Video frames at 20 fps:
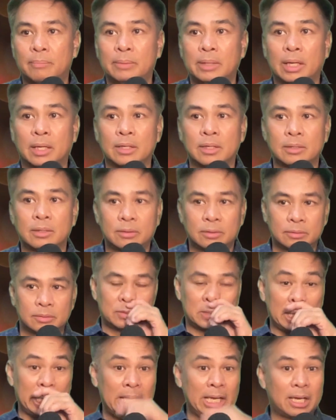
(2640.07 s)
from the
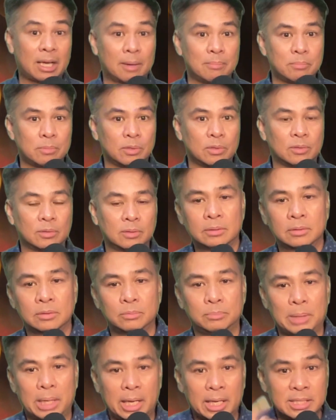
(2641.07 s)
income mo.
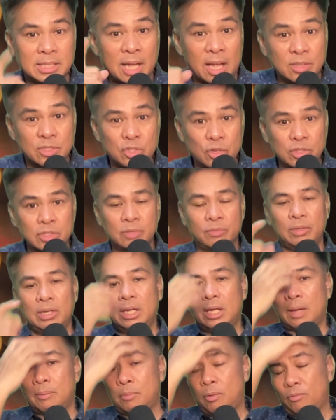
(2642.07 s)
Kung may isa kang source
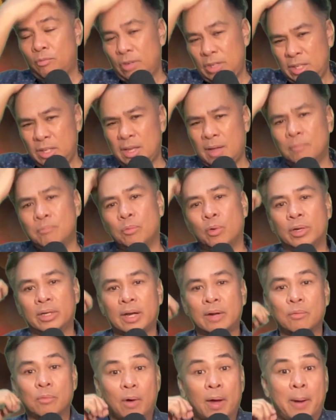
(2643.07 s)
of income, hopefully you have
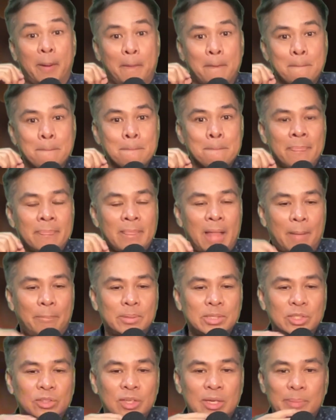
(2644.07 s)
more than one.
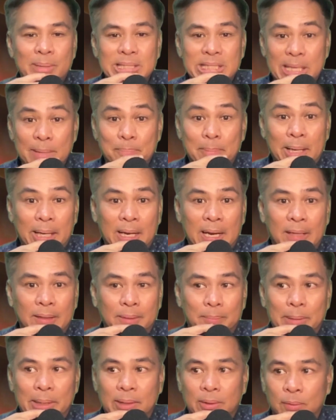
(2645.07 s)
Tapos ito naman, sipag
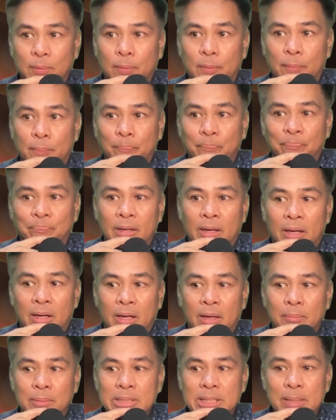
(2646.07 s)
lang naman to.
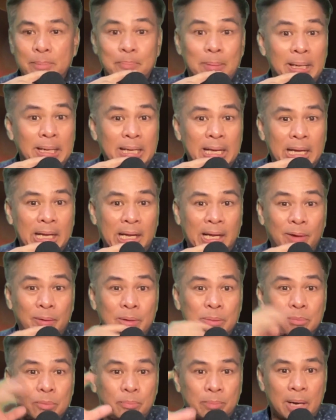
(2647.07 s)
Uh, masipag ka,
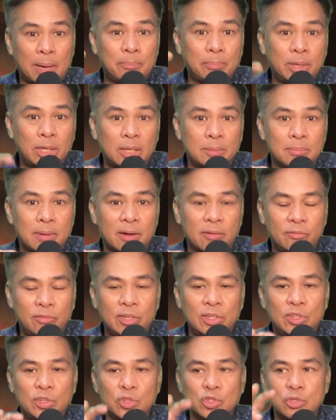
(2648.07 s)
gagawin mo properly yung
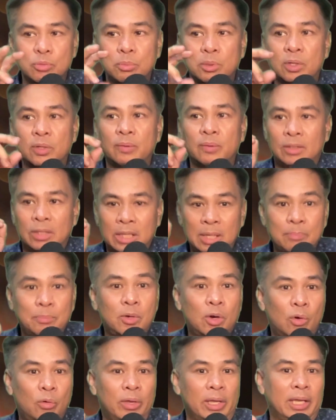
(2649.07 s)
mga videos mo. Keep
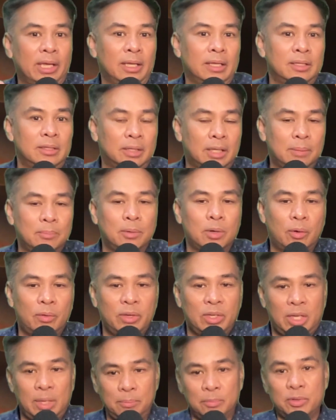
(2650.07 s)
going, you keep
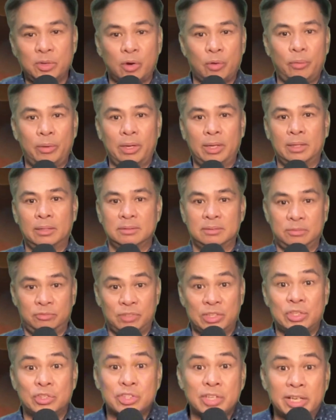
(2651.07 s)
going, keep growing.
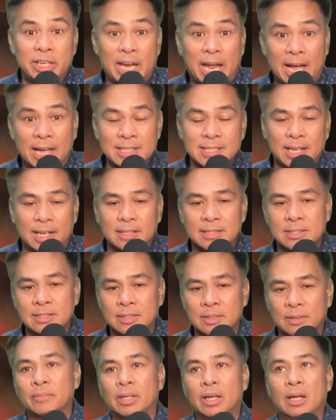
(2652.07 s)
Videos are your assets.
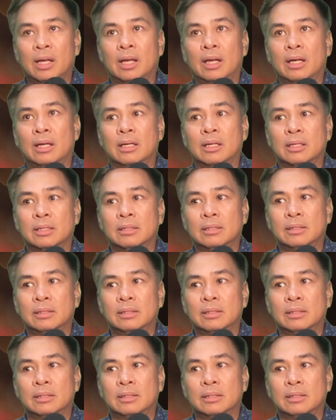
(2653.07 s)
Uh,